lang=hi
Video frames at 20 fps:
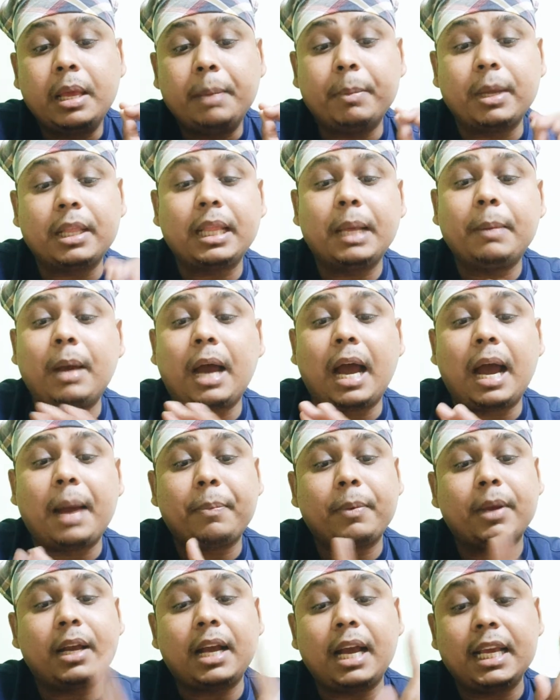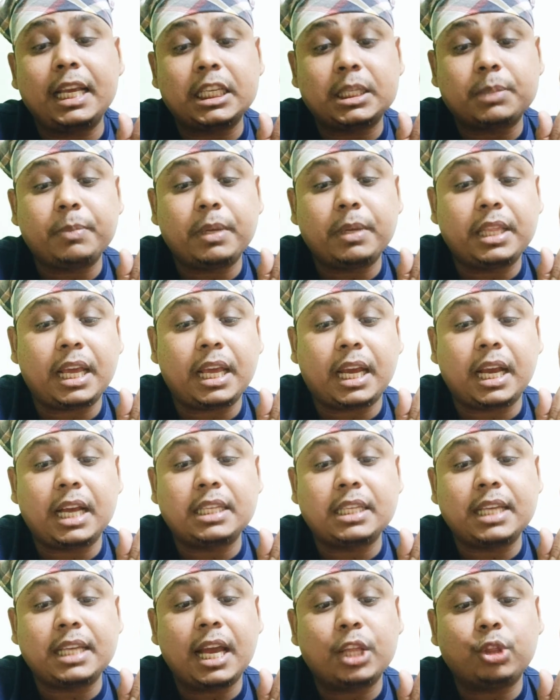मतलब आपका इसमें देखा
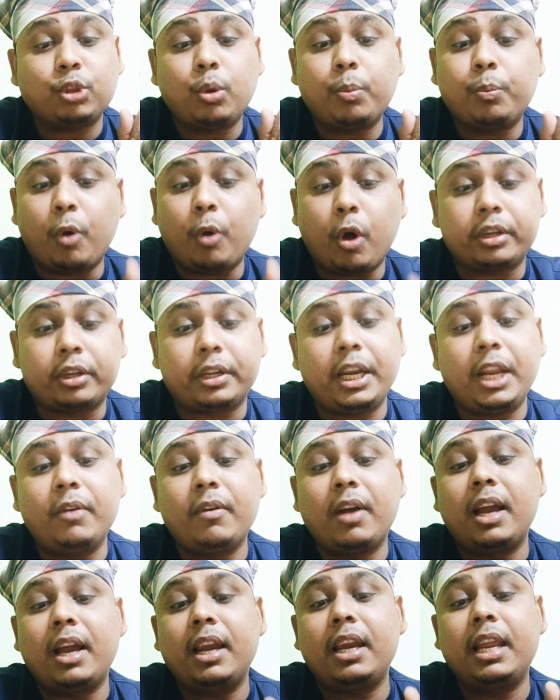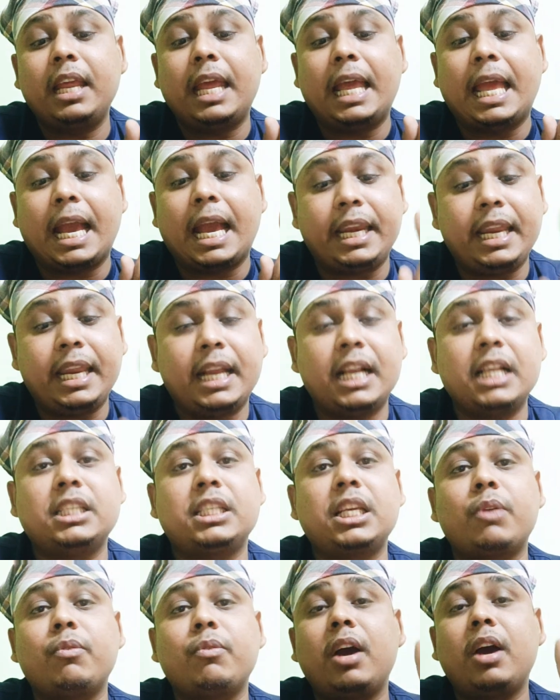जाए तो बॉटनी वाले
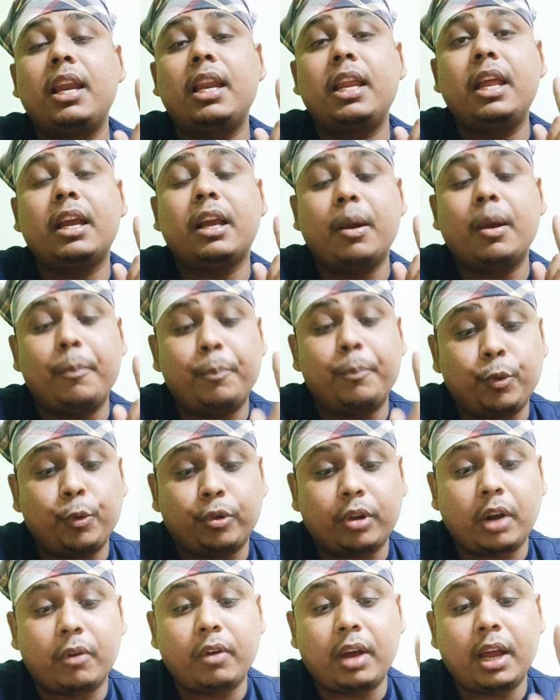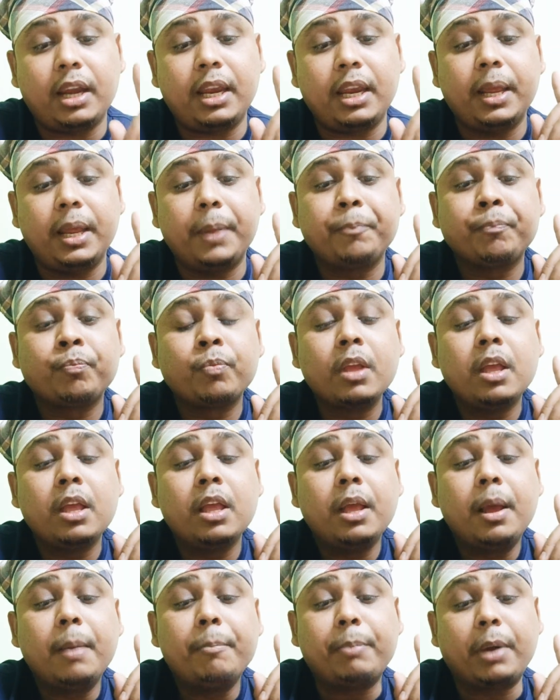एग्रीकल्चर वाले कंप्यूटर वाले
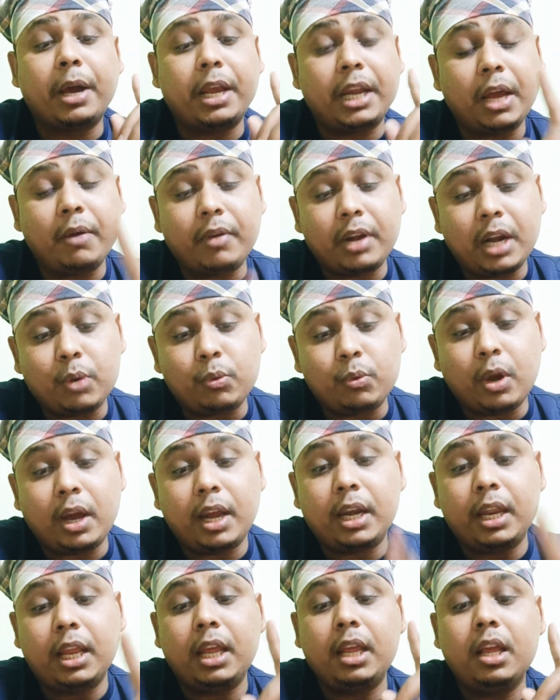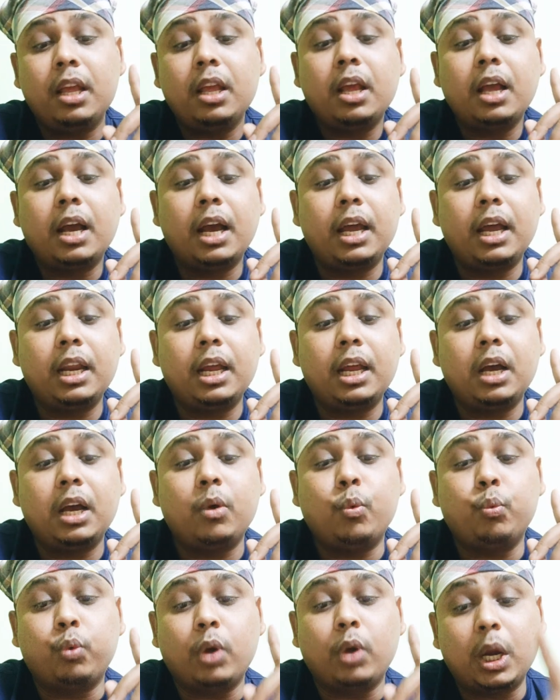पर्यावरण वाले है ना
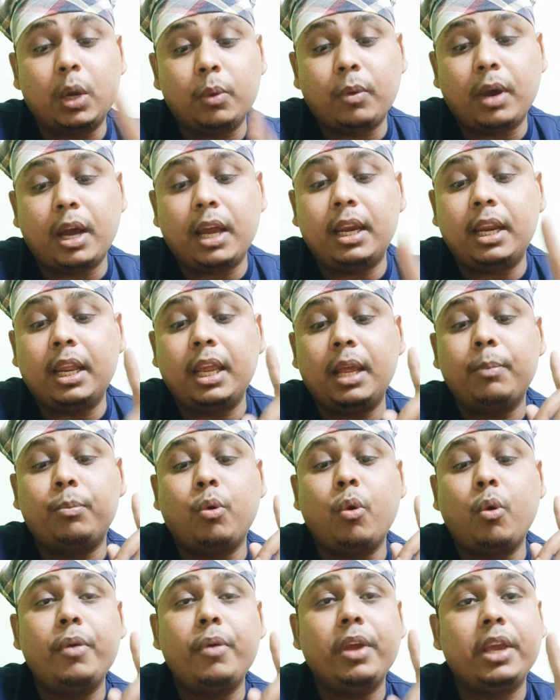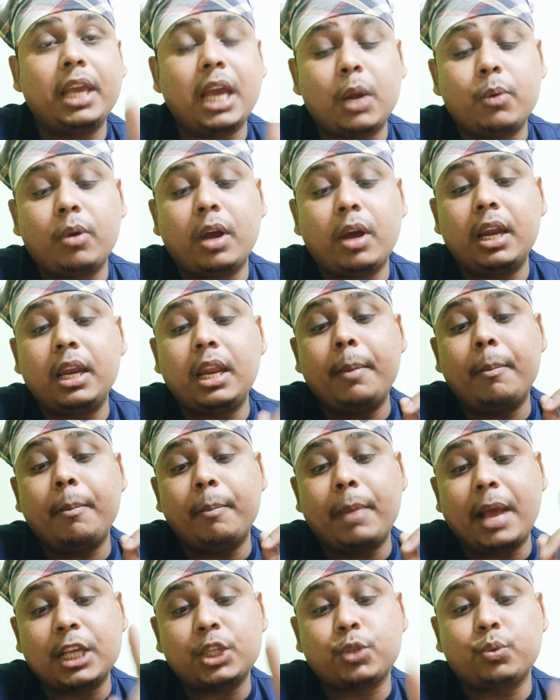वन वाले भू विज्ञान वाले
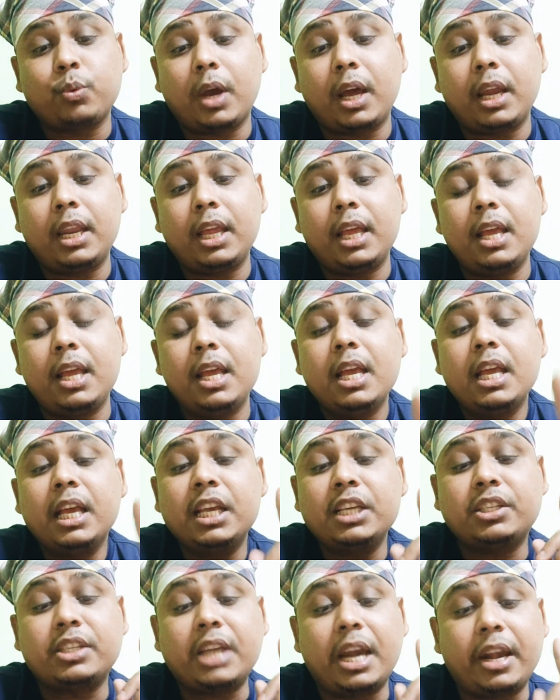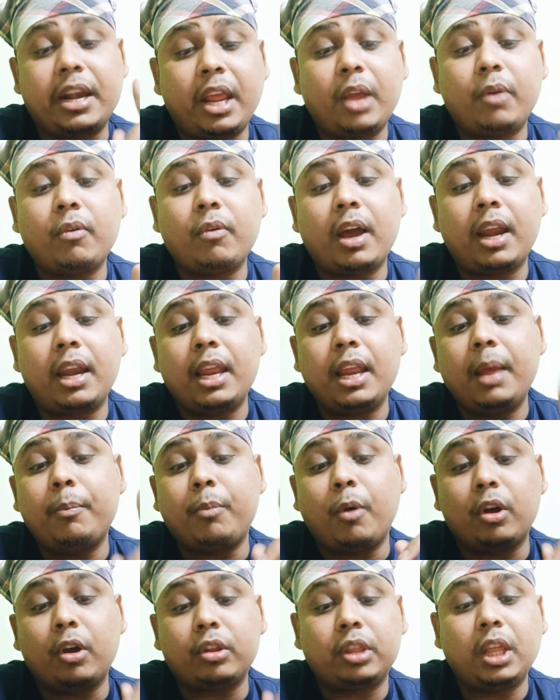मैथ्स वाले स्टैटिक वाले
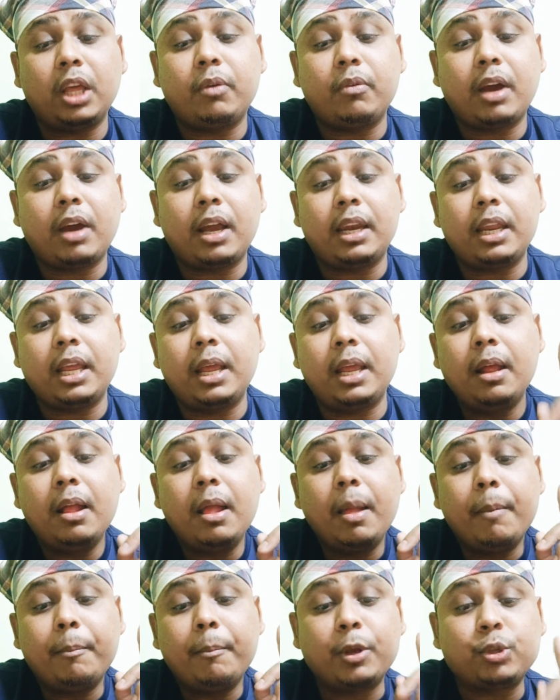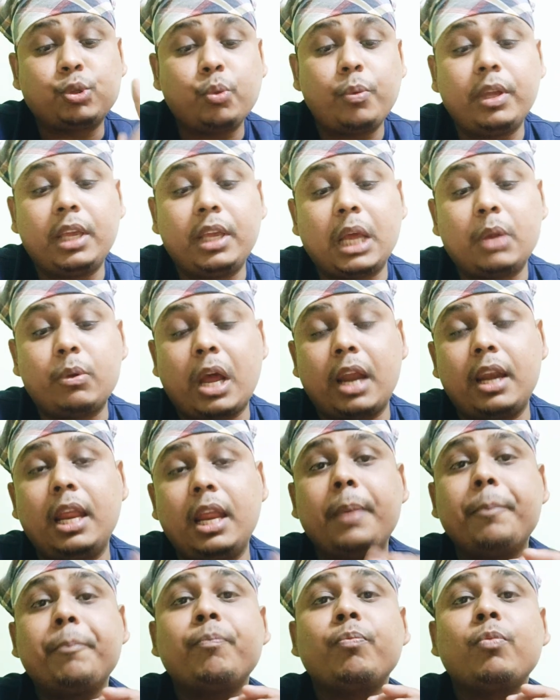भौतिक वाले पशु विज्ञान
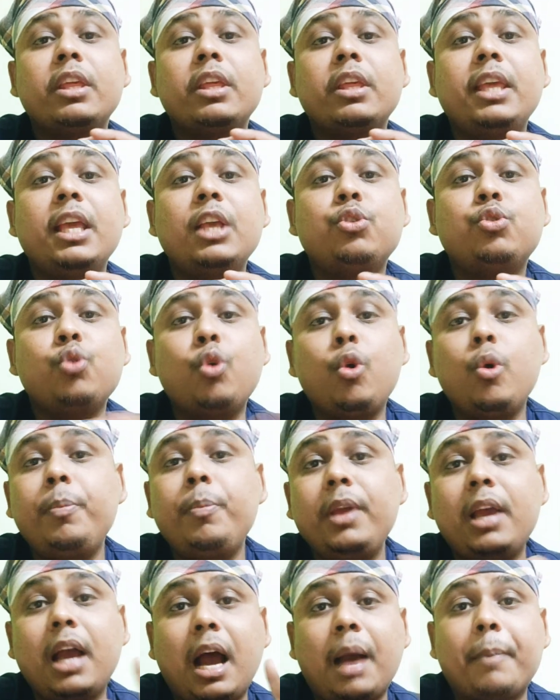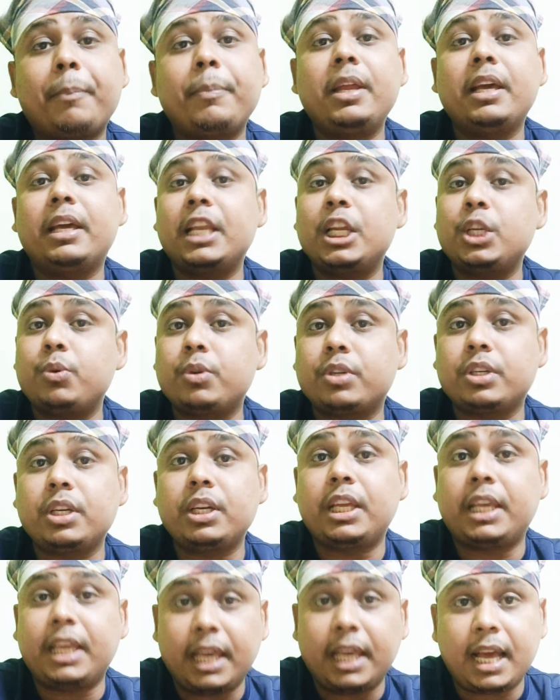वाले ये जो भी आपने
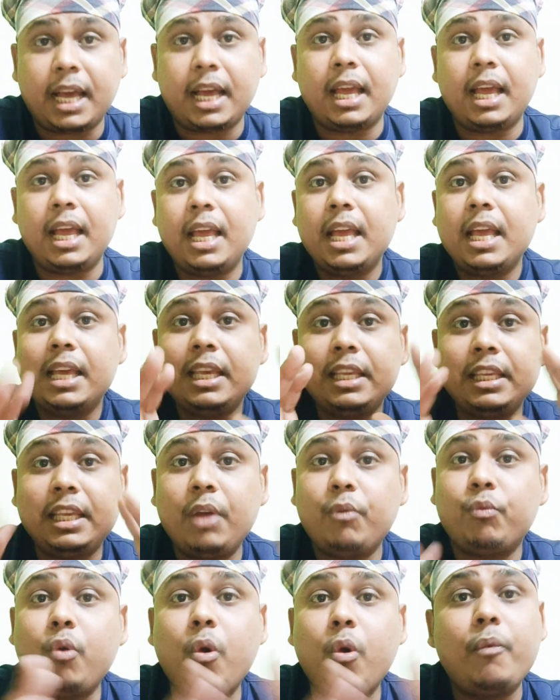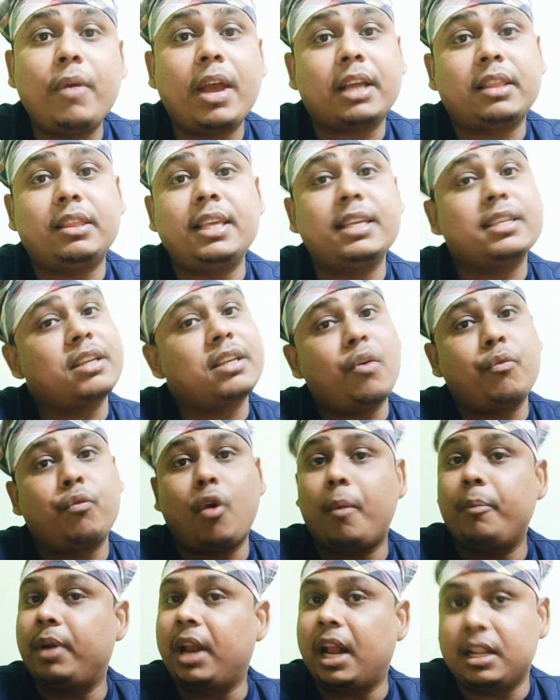ग्रेजुएशन किया है ये वो व्यक्ति इसका
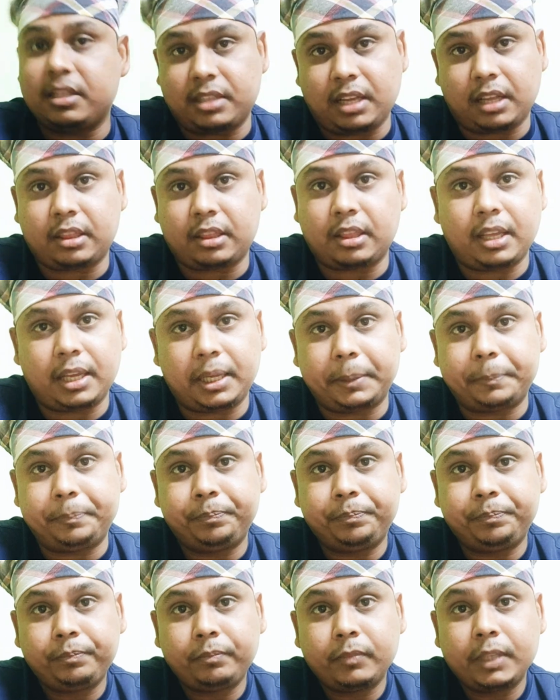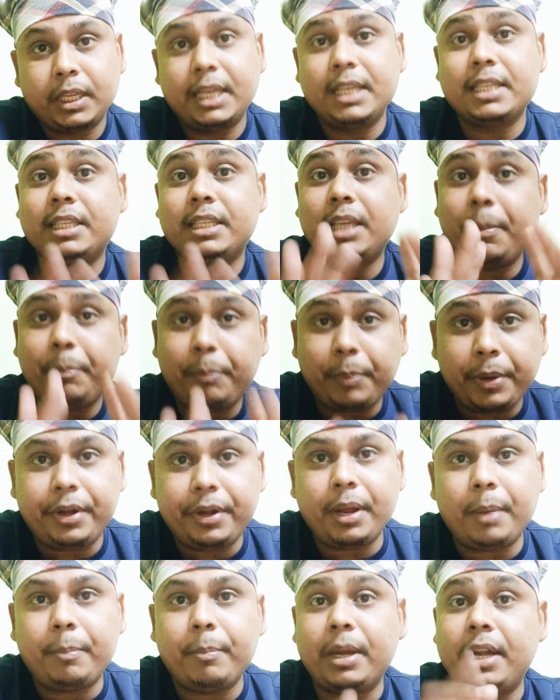फॉर्म डाल सकता है इसकी
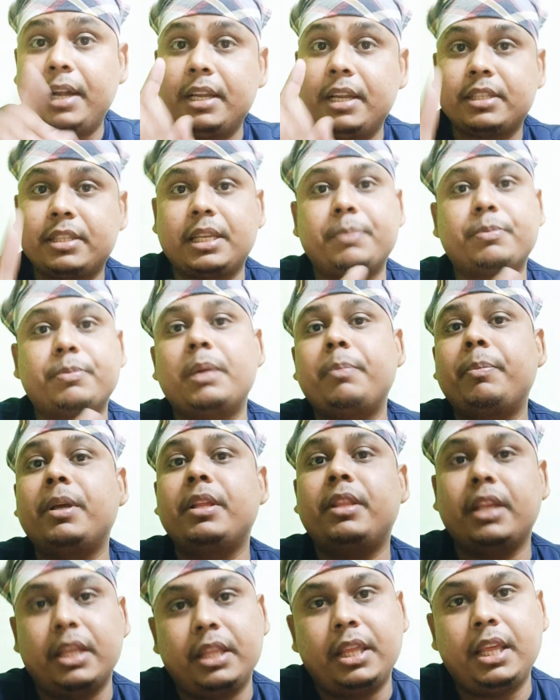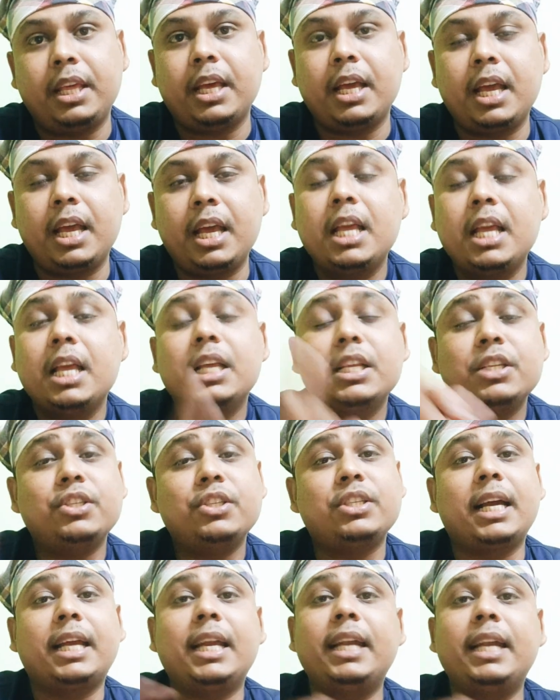पीडीएफ मैंने डिस्क्रिप्शन पे दे दी है
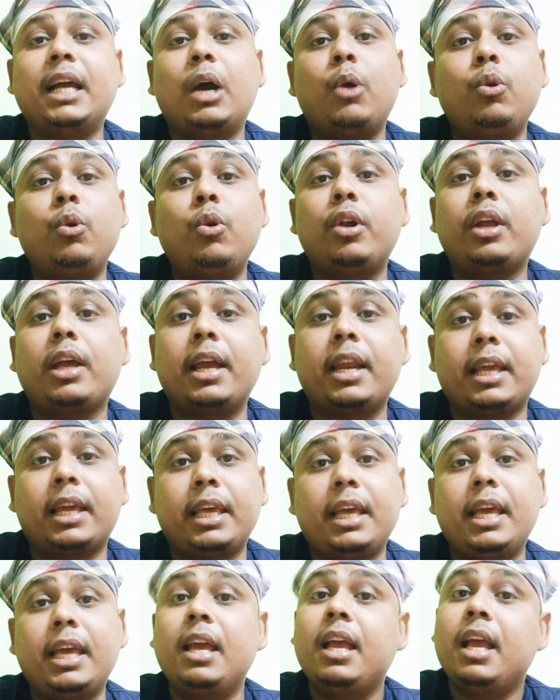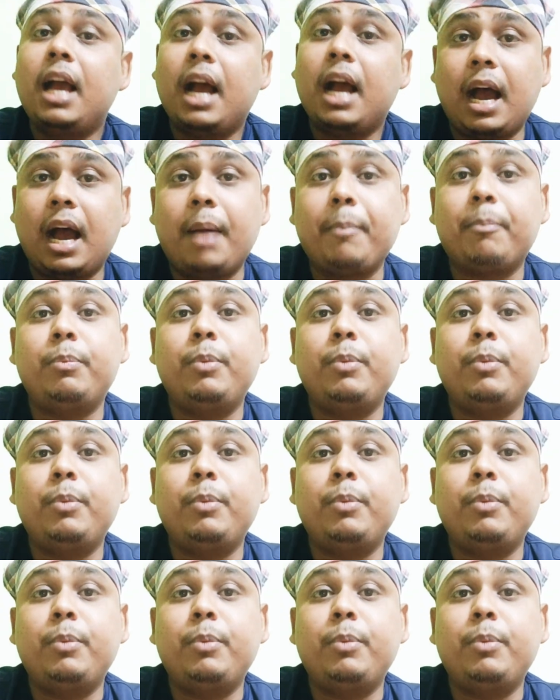जाके डाउनलोड करके आप